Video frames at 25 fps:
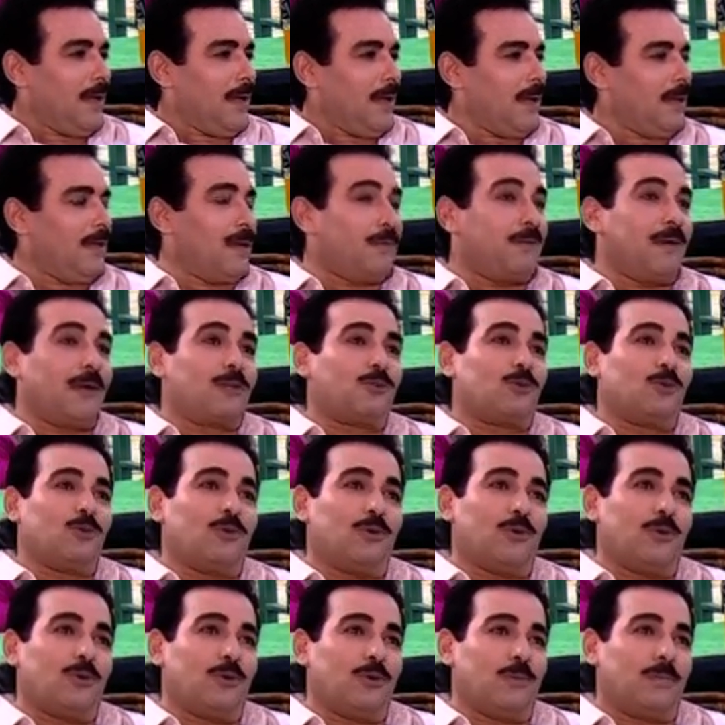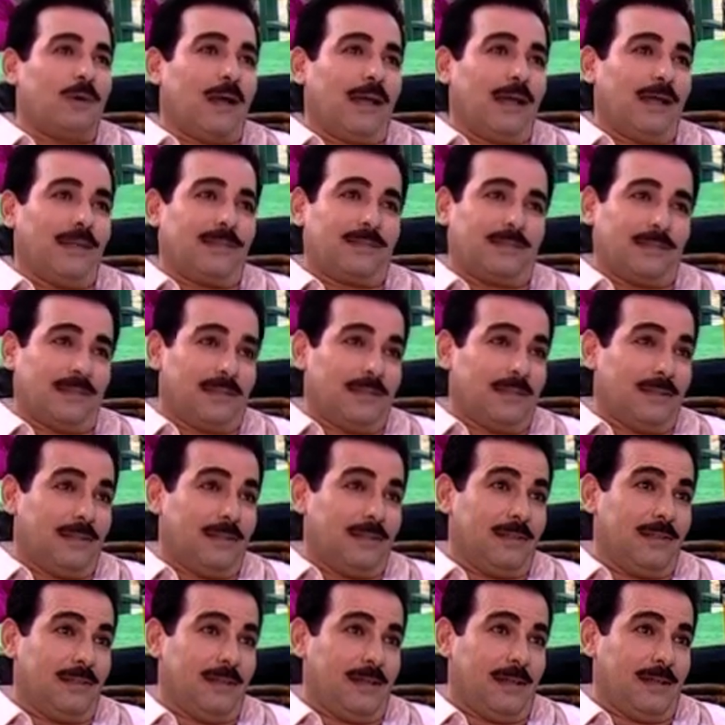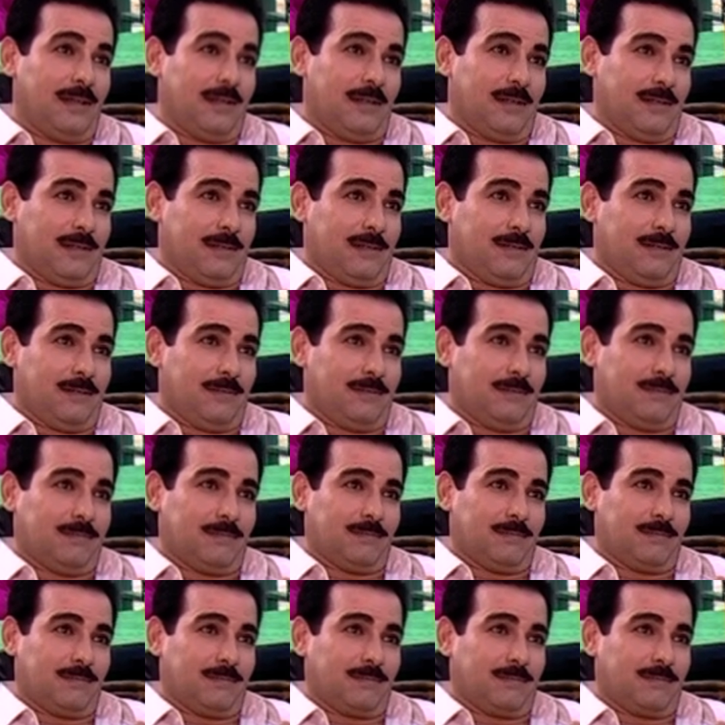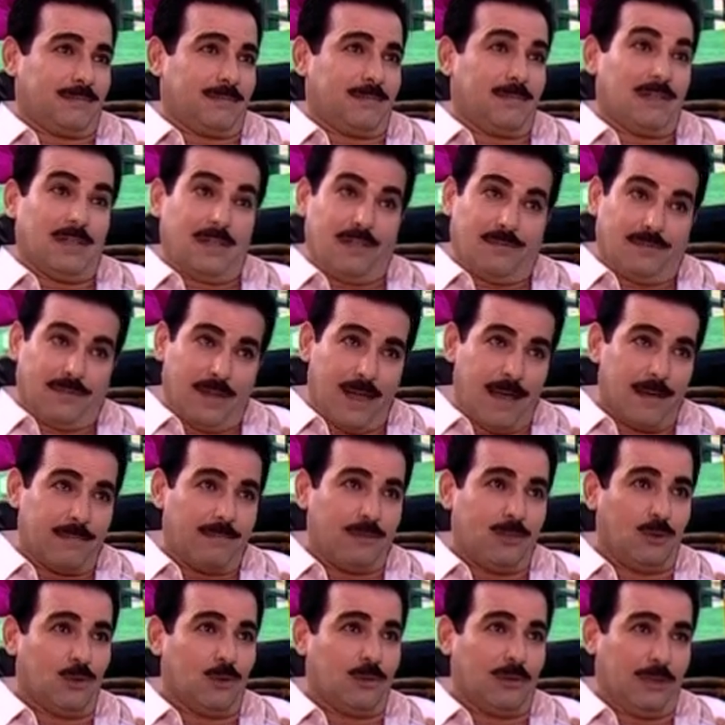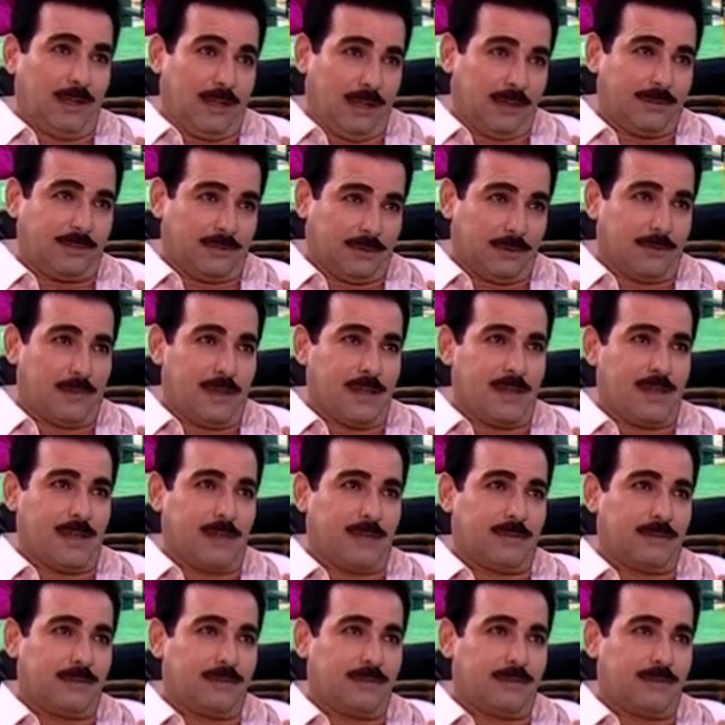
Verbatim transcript: انا برضو بحس ان النيل بيفهمني وبيحس بيه